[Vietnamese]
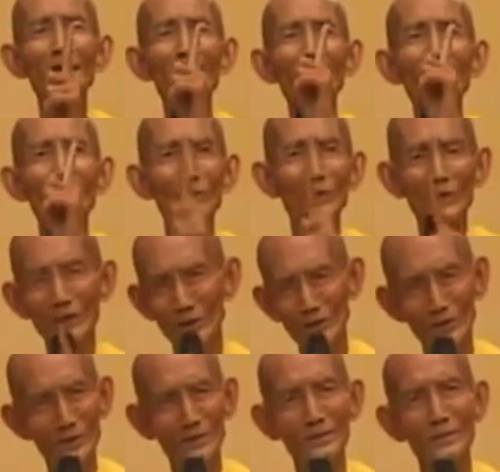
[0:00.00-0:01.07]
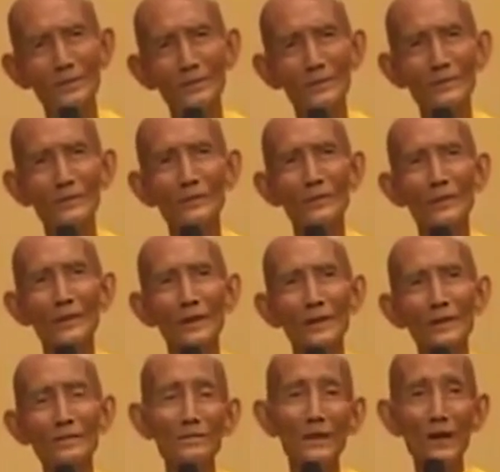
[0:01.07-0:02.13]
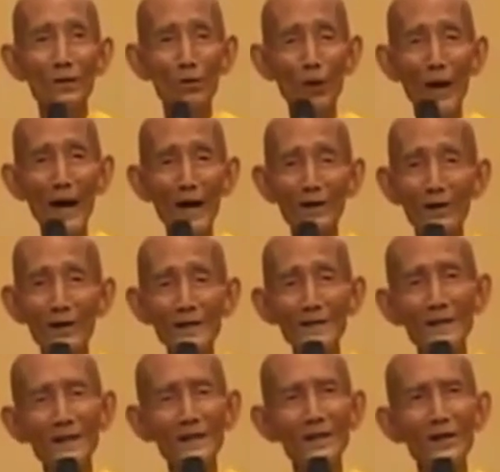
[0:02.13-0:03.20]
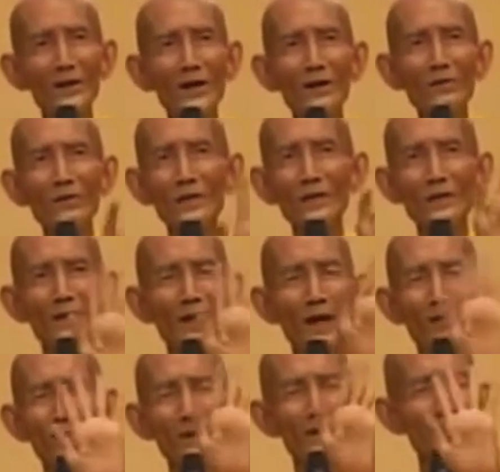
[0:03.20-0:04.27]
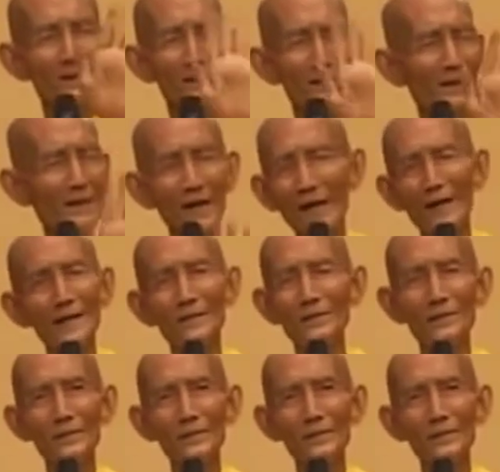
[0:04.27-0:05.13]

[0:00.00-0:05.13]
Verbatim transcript: trai tiệt dục. Mà qua cõi trời rồi đó quý vị không có trường trai.